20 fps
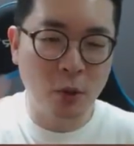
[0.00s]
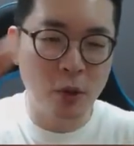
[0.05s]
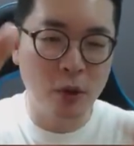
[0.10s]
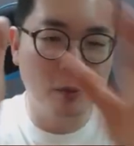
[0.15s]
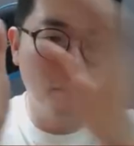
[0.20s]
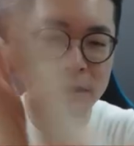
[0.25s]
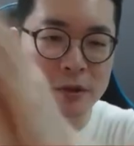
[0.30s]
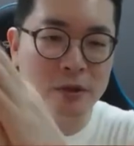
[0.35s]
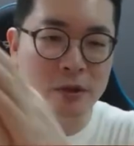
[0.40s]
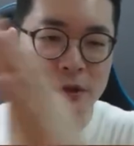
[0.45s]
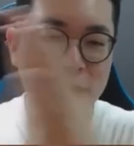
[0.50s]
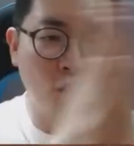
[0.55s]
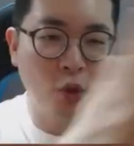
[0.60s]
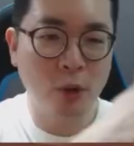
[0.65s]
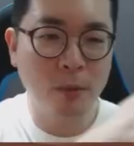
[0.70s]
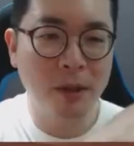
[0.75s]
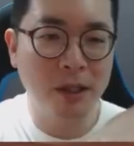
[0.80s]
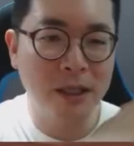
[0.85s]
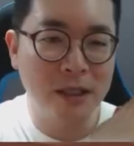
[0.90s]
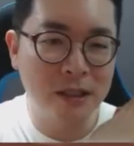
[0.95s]
코인 건물 주시고
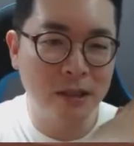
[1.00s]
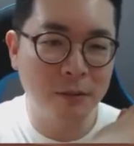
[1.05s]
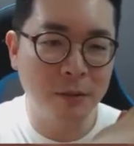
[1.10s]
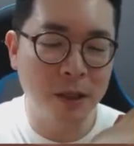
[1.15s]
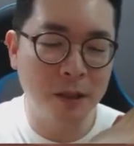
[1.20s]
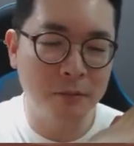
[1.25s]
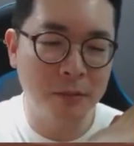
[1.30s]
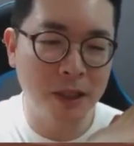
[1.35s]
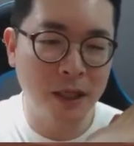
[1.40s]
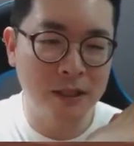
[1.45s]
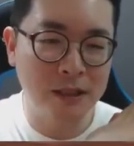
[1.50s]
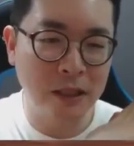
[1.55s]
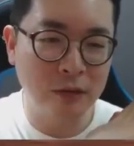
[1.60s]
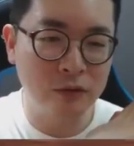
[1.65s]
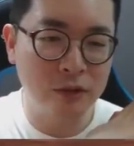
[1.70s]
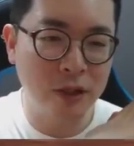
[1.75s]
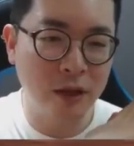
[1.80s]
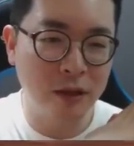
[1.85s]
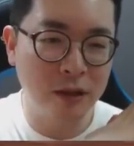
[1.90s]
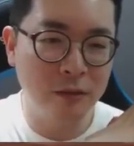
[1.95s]
초도박 나시길 바랍니다.
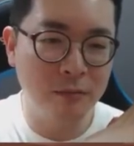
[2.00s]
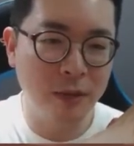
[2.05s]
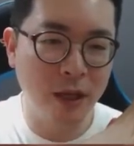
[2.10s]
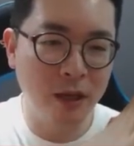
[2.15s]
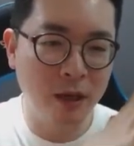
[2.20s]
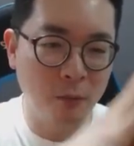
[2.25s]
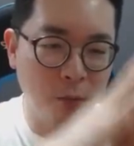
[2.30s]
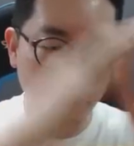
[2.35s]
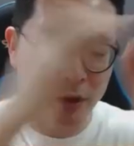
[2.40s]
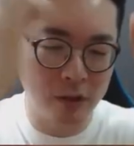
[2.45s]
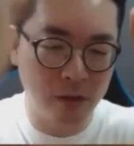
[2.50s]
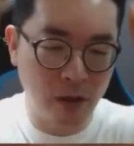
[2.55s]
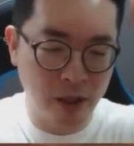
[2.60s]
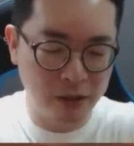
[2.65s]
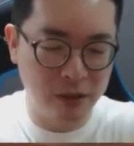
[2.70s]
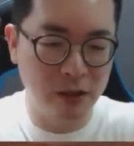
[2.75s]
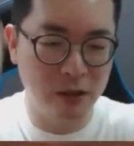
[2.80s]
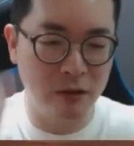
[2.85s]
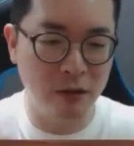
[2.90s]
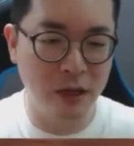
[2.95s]
상류사연님 매일 행복해 요님
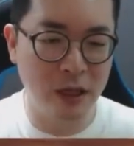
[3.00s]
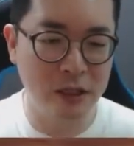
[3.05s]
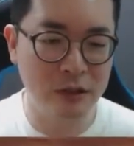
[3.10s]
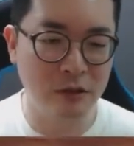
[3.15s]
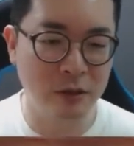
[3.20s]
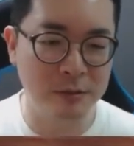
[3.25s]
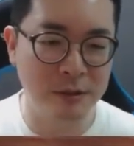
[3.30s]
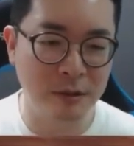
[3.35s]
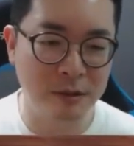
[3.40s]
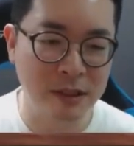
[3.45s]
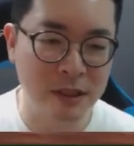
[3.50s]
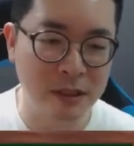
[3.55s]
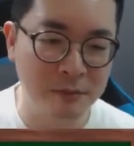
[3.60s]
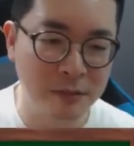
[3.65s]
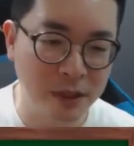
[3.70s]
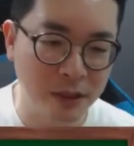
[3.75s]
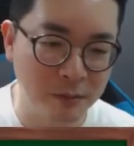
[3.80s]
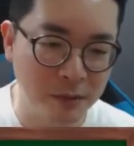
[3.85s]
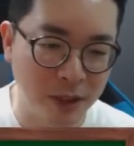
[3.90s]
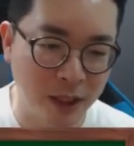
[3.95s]
화이팅 건강하시고 감사 말씀
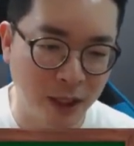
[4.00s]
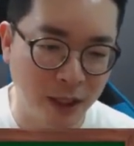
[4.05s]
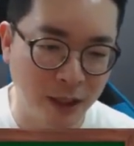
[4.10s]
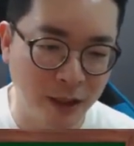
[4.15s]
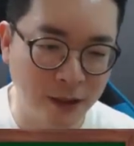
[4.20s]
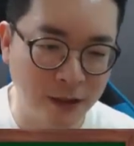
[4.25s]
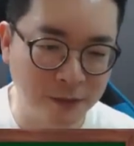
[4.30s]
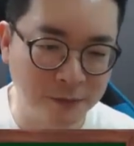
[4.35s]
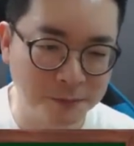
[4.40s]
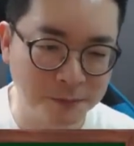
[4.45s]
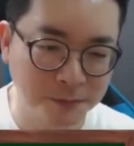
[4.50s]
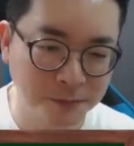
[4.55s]
드립니다.